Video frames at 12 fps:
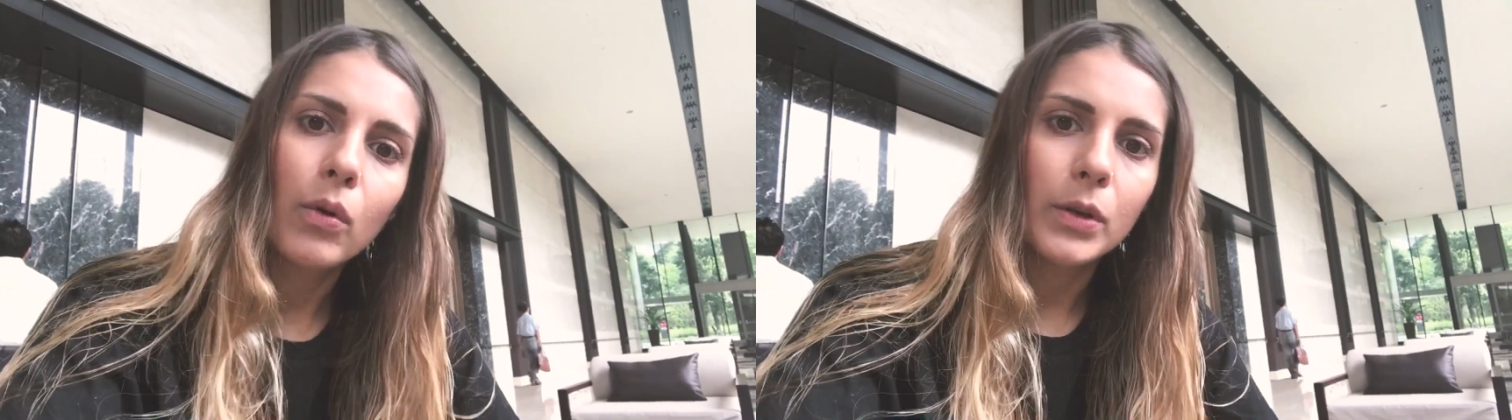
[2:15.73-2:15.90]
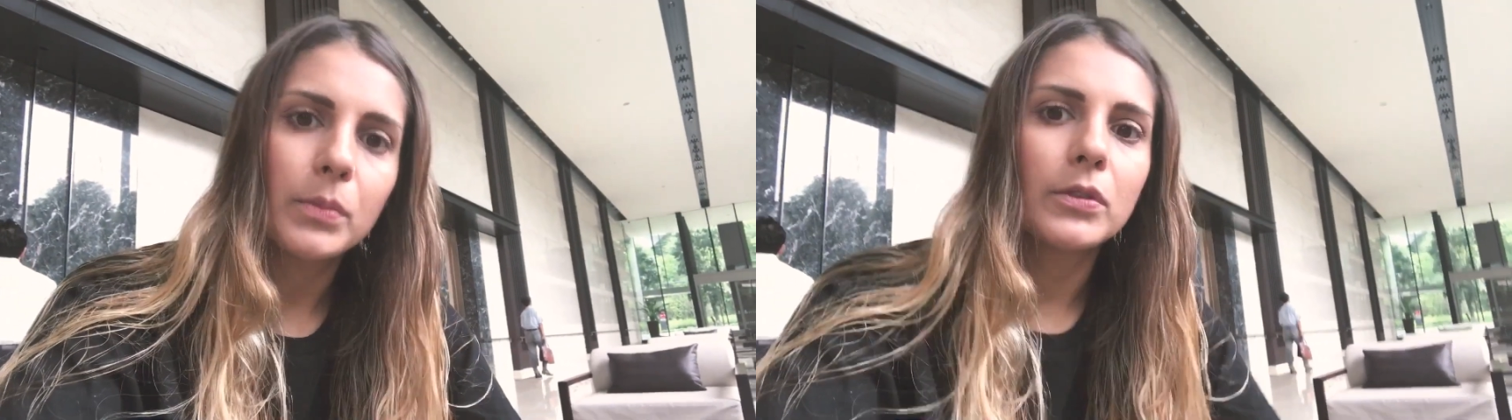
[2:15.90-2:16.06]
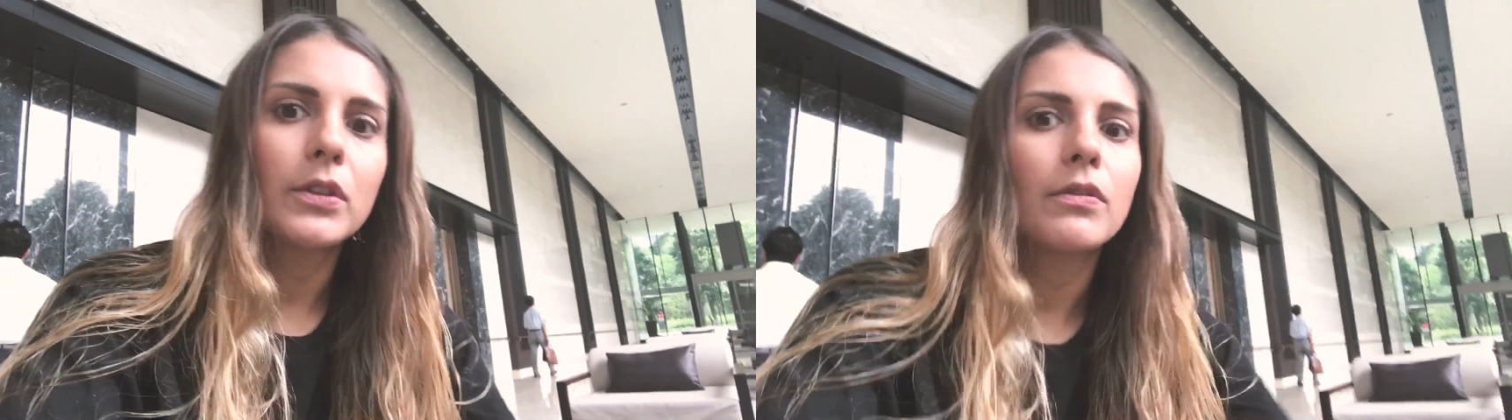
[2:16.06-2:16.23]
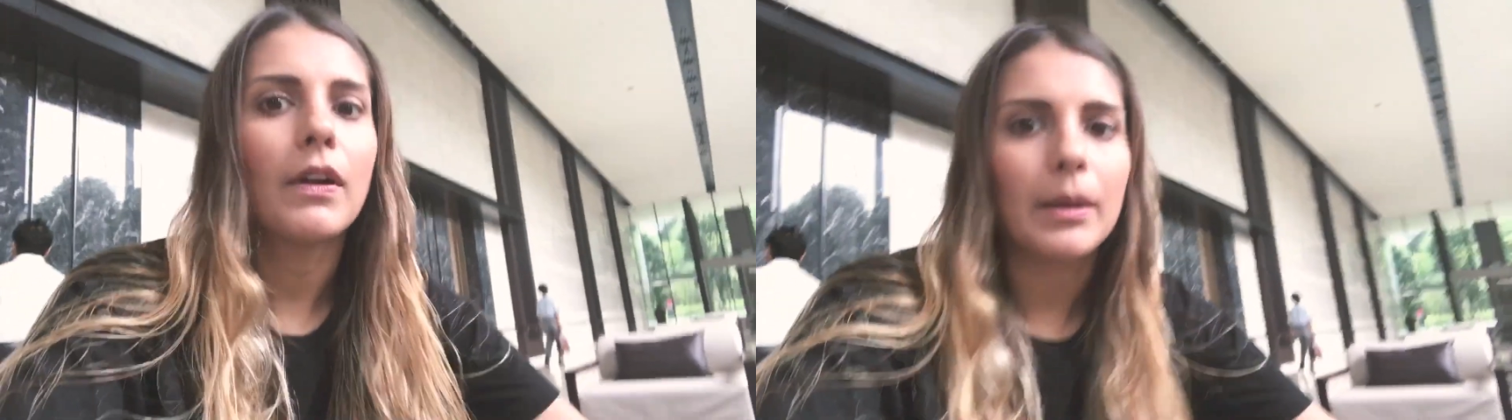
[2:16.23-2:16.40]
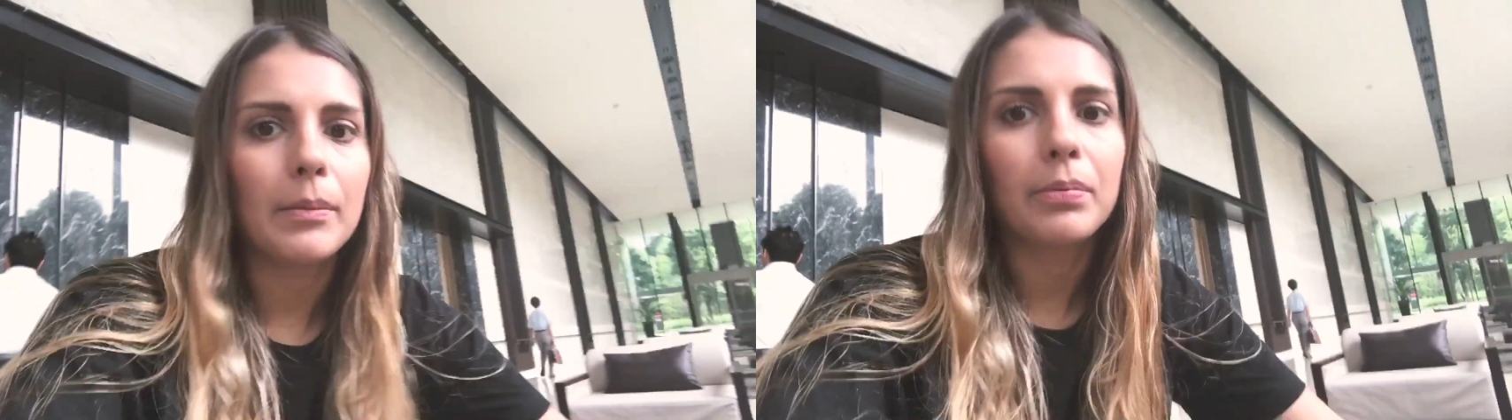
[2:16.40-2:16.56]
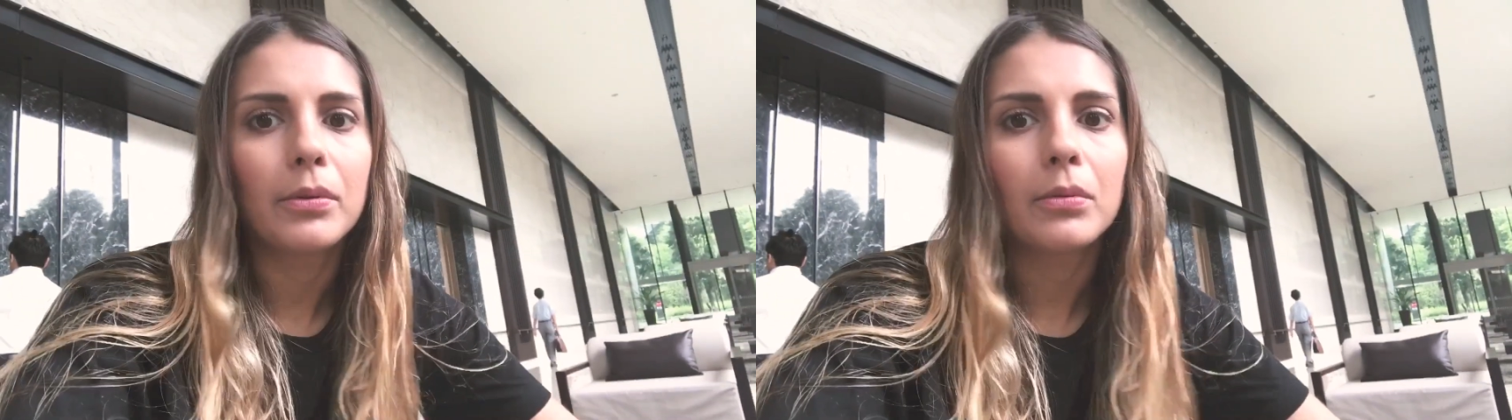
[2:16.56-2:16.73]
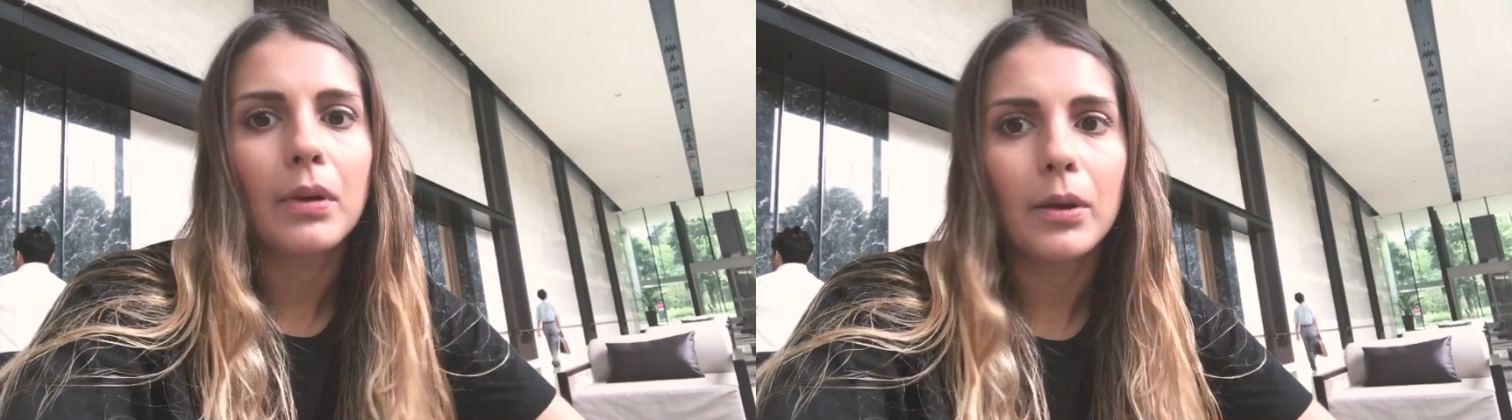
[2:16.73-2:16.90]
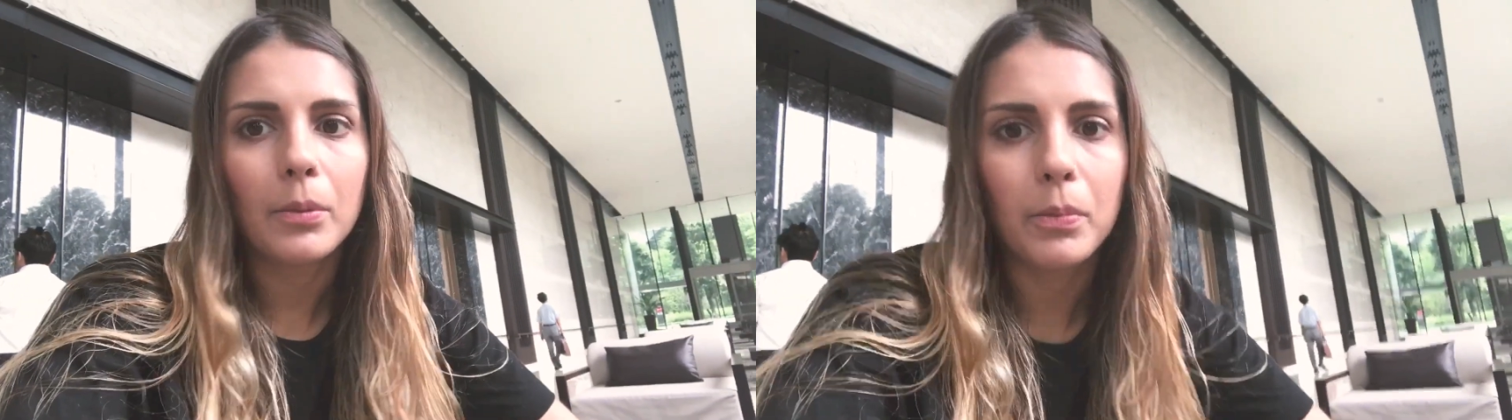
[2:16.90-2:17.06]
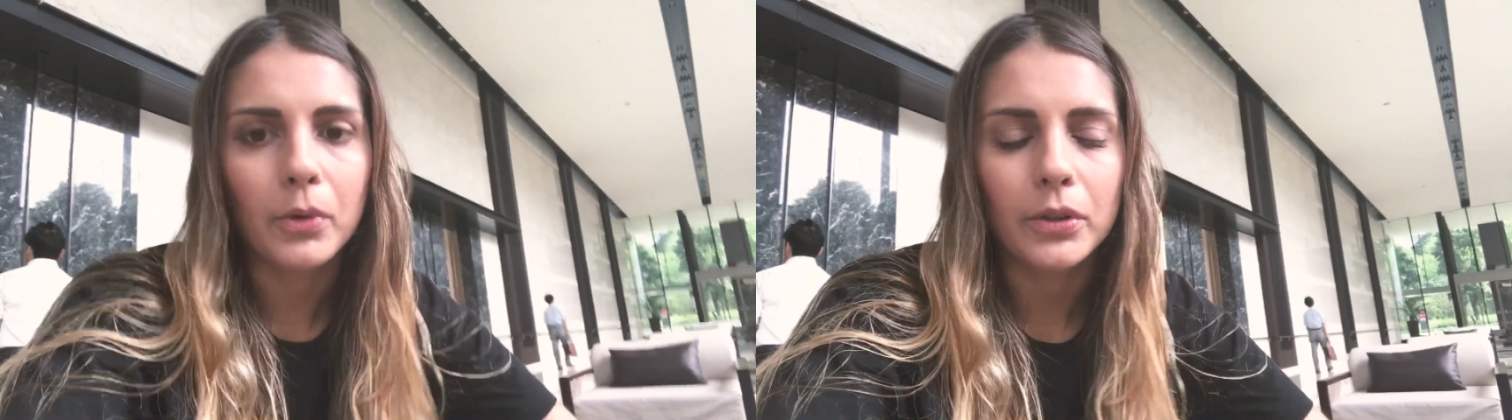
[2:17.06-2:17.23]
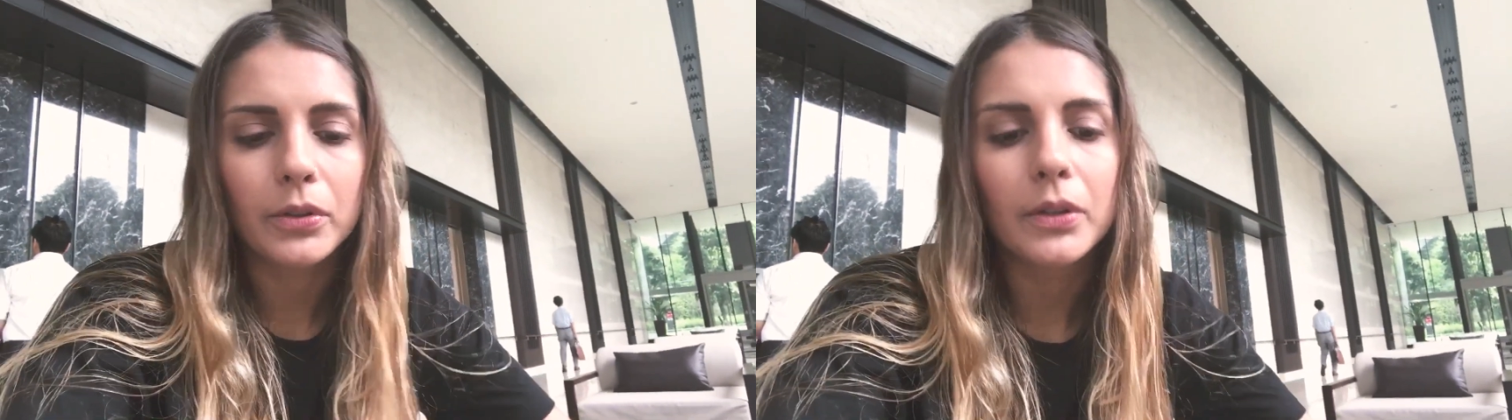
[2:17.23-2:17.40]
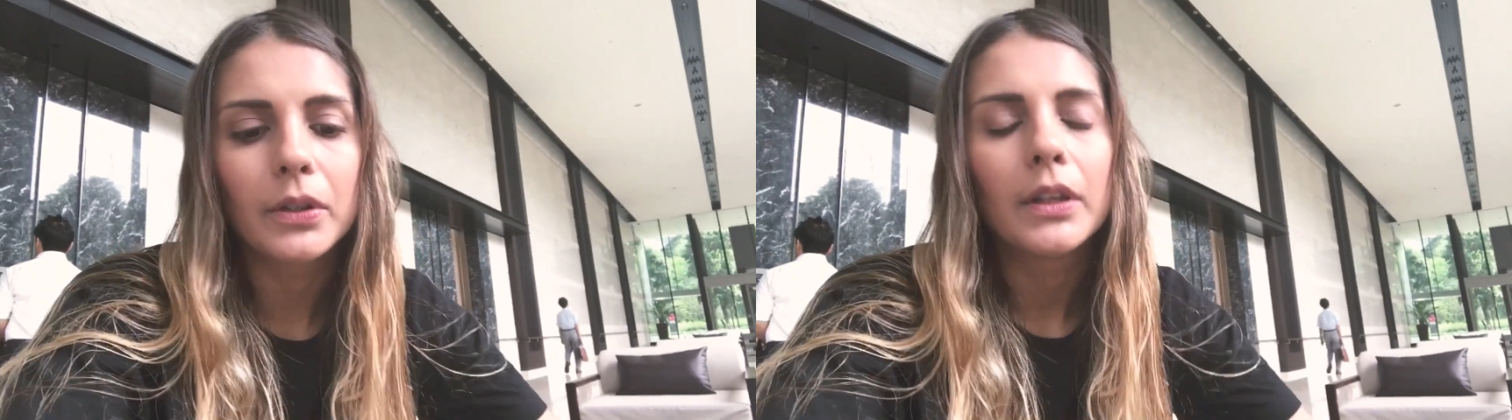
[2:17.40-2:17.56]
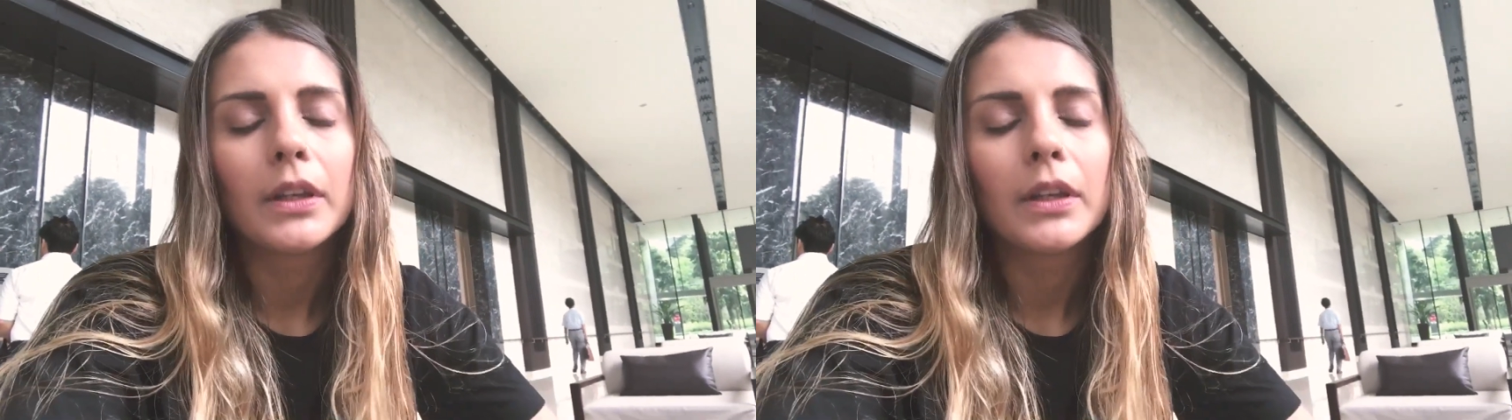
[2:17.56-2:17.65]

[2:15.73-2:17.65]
ônibus que vai para o aeroporto.